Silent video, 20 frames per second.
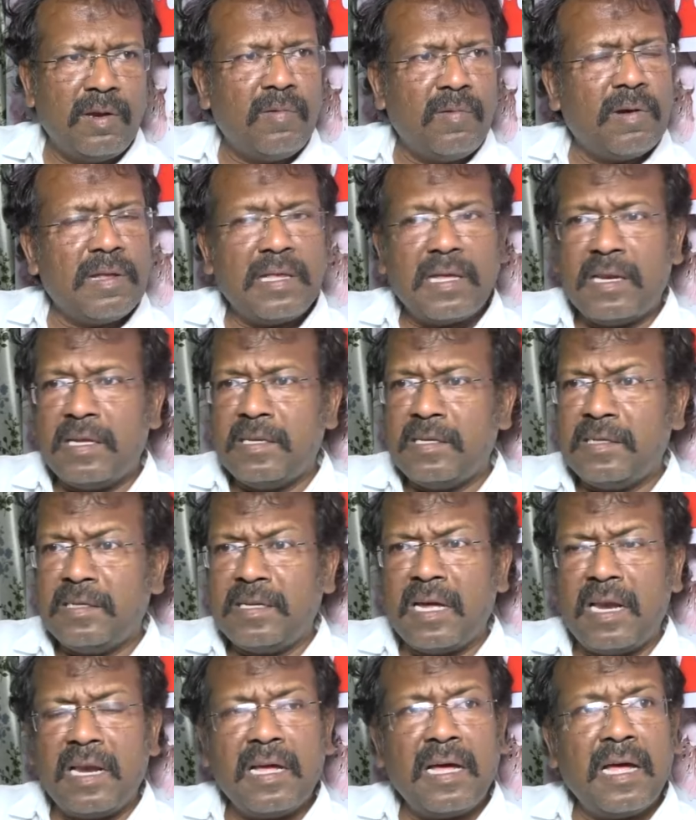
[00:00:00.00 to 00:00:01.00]
నువ్వు అంత
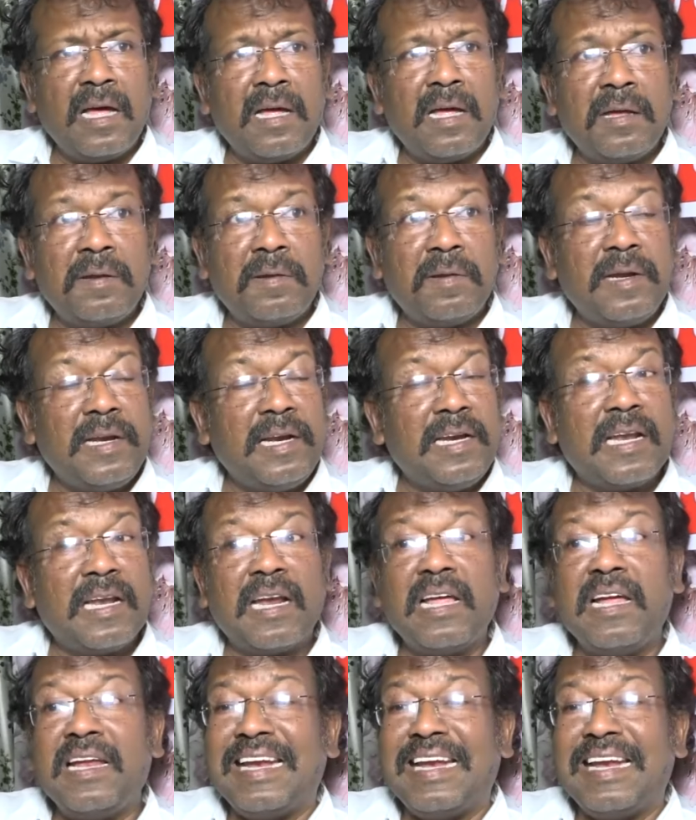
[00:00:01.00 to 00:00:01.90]
రియల్గా లీడర్ల